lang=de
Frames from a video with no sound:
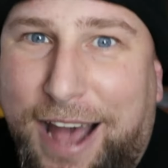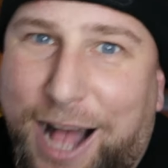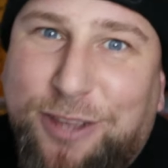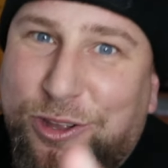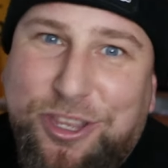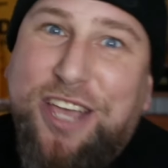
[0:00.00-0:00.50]

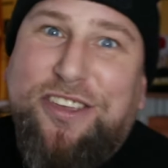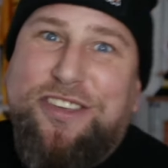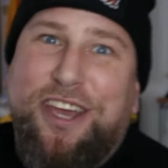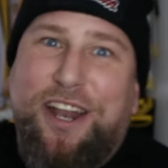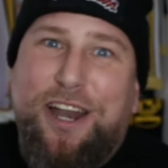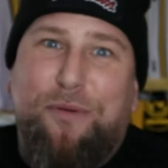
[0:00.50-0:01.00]
Also in diesem
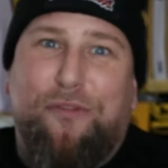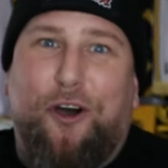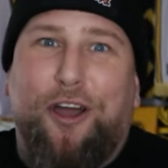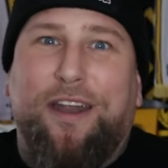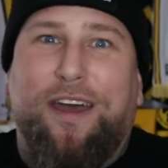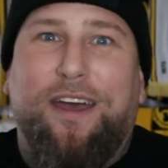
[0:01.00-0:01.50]
Sinne, liebe
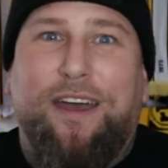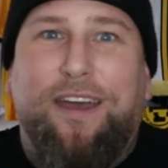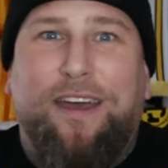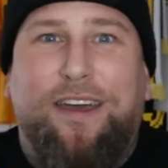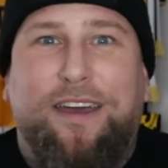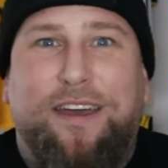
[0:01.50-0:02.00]
Freunde,
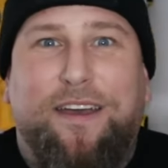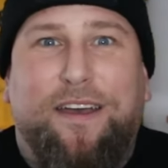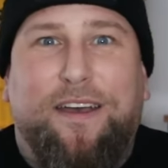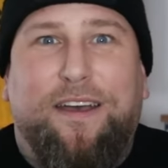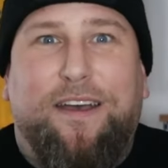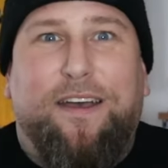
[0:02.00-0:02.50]

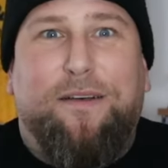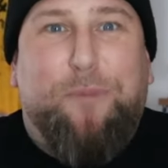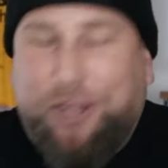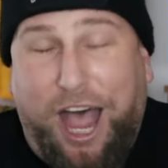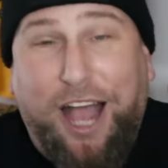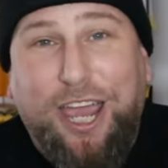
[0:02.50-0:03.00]

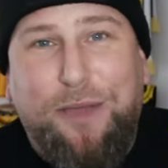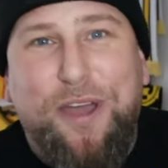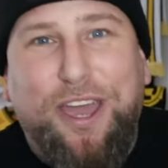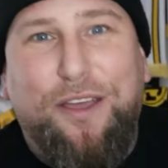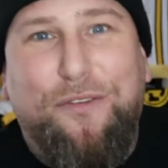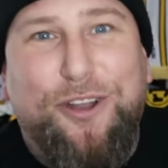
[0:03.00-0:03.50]
bedanke ich
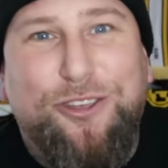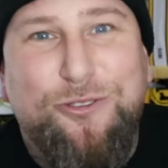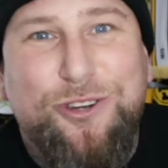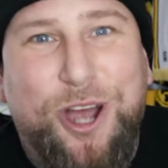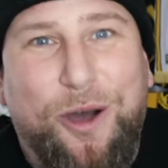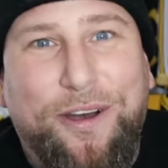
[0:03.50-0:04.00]
mich für das
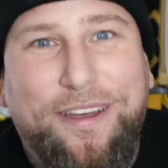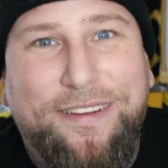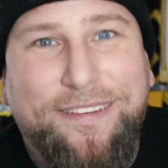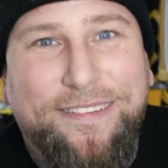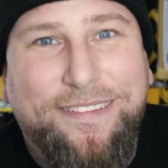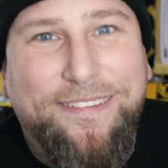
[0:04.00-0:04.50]
Zuschauen.
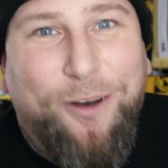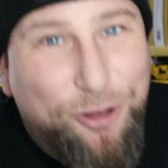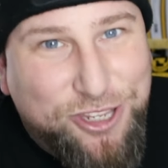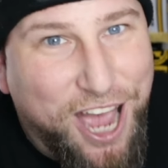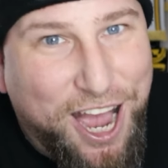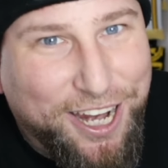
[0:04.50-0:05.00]

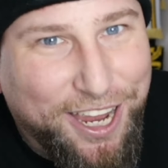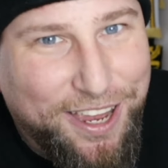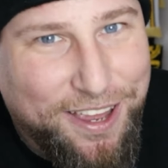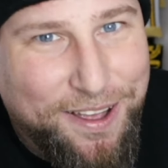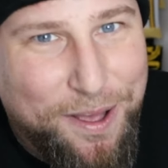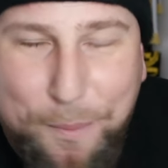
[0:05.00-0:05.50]
Und sage
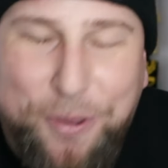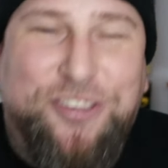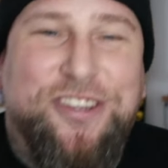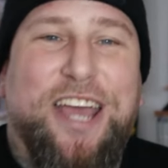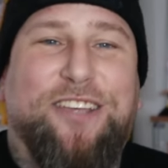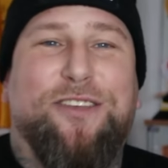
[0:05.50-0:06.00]
ich,
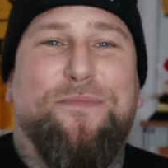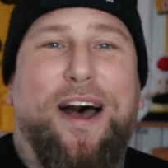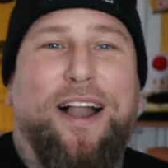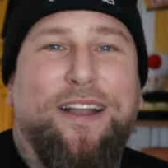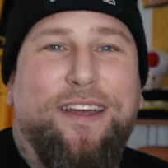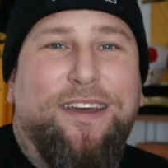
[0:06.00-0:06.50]
bis nächstes
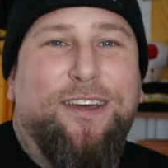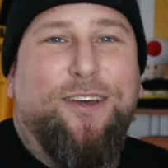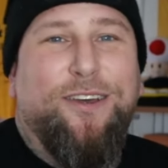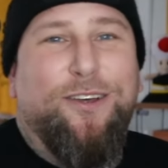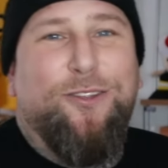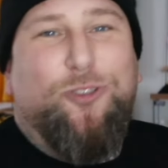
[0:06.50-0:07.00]
Mal.
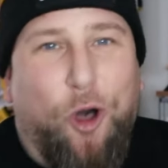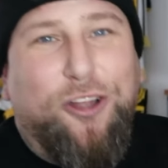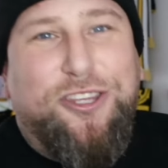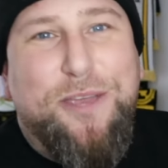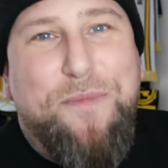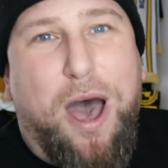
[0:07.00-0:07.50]

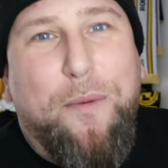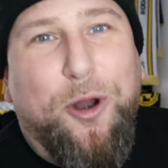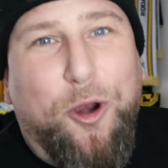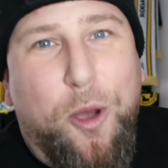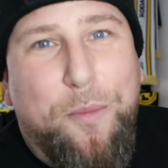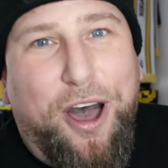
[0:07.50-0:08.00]
Trotzdem habe ich
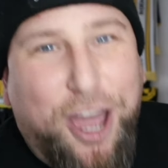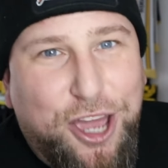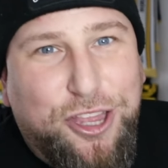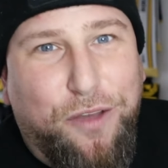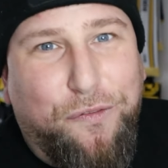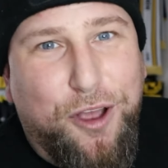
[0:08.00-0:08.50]
noch immer
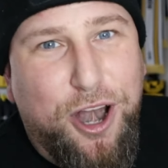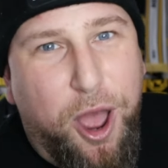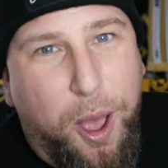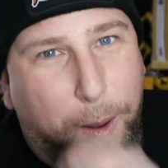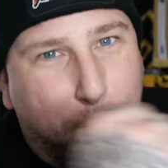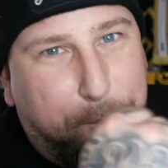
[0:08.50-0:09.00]
richtig viel
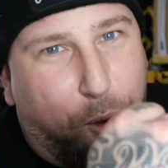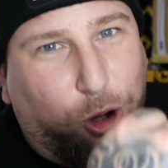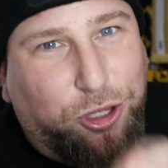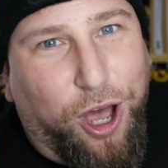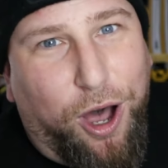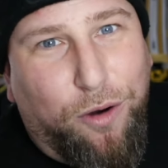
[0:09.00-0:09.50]

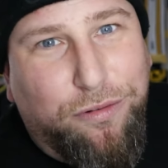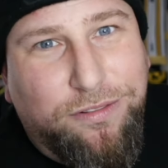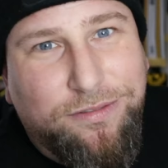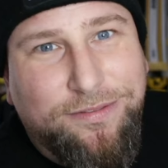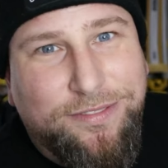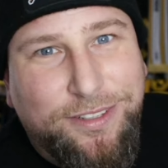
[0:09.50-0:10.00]
Bock drauf.
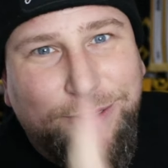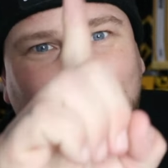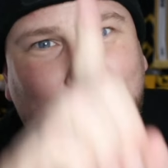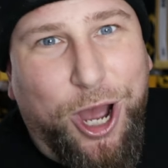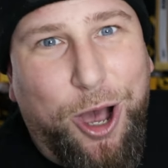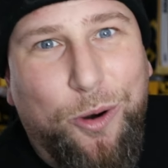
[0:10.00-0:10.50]

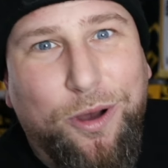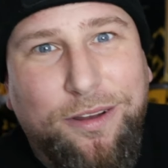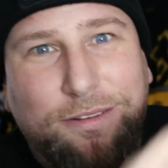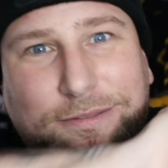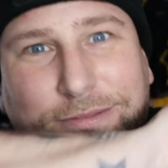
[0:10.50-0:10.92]
Ciao.